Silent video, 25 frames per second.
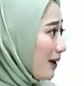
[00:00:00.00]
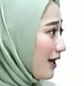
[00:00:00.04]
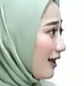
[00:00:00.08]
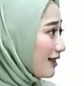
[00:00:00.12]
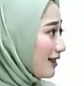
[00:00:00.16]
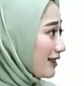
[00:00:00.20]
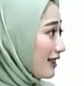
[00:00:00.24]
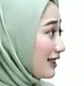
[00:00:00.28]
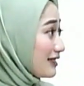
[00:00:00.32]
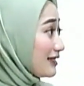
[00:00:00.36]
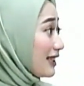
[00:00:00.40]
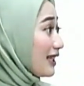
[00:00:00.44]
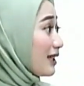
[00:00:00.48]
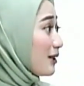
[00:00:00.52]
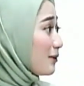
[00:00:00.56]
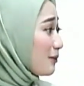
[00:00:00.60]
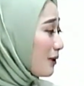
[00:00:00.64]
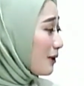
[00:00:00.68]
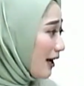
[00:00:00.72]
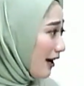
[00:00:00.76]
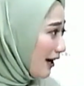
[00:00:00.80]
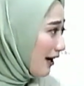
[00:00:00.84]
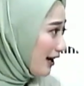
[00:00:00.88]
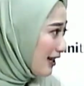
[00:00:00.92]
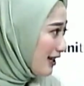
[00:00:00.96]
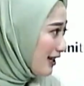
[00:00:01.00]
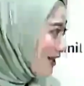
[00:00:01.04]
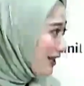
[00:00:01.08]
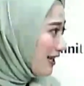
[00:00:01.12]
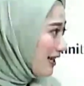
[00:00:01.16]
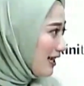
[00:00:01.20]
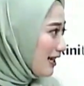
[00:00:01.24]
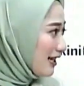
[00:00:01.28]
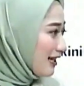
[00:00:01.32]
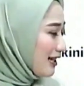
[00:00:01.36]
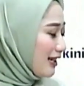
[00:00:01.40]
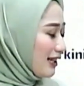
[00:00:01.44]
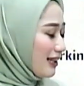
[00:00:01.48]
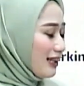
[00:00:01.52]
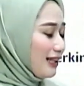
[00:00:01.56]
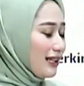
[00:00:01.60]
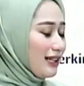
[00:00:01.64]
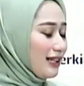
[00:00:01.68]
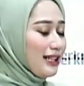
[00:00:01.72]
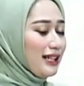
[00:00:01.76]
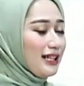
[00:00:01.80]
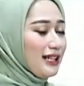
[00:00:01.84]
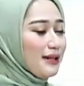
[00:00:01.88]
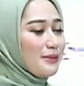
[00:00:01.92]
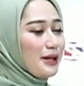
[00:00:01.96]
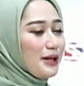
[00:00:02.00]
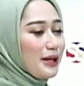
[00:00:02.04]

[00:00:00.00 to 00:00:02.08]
PLT Sekwan. Yeah. Nah, kira-kira